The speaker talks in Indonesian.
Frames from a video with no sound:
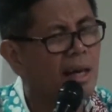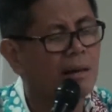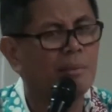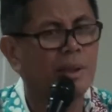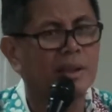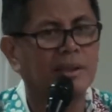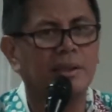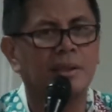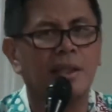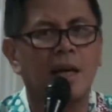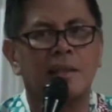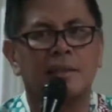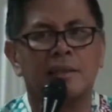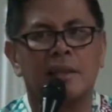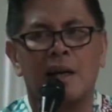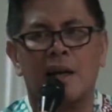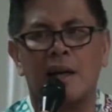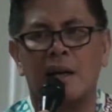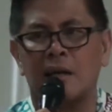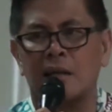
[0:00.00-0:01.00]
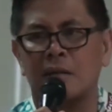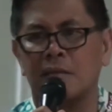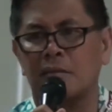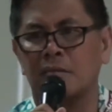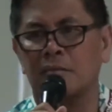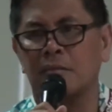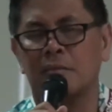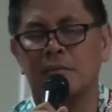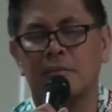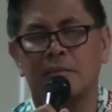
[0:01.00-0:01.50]
damai sejahtera.
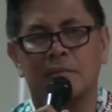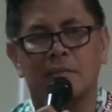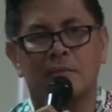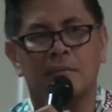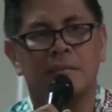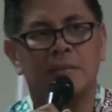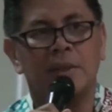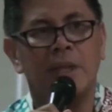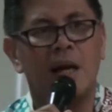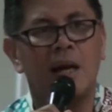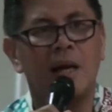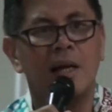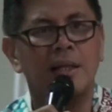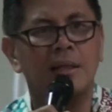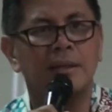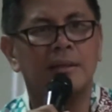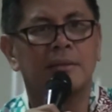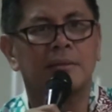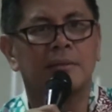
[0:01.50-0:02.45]
Iya kan?